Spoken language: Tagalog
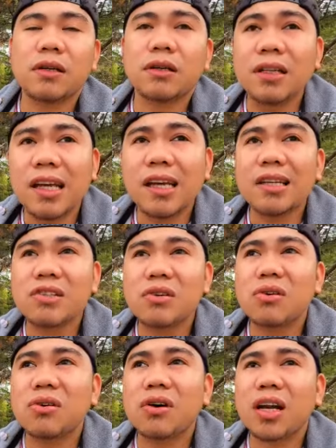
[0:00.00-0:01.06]
only
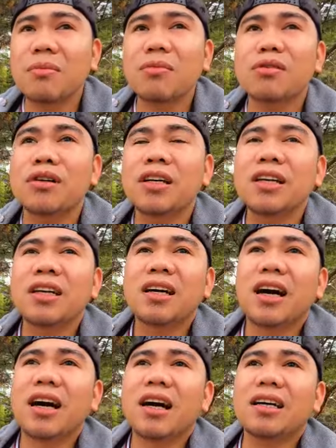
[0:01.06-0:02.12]
so alam mo
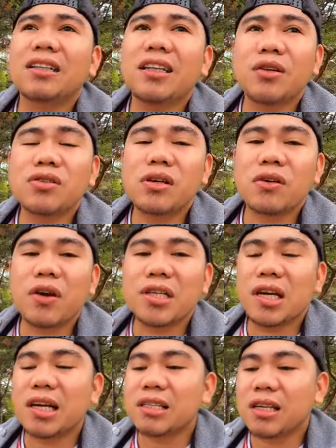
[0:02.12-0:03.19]
uh, dito sa
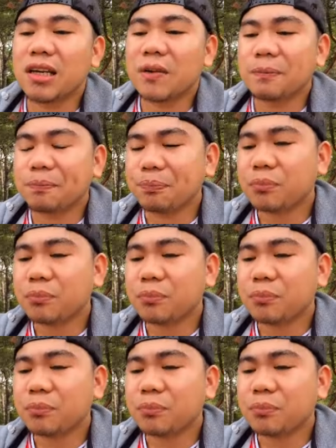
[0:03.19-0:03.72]
Croatia kasi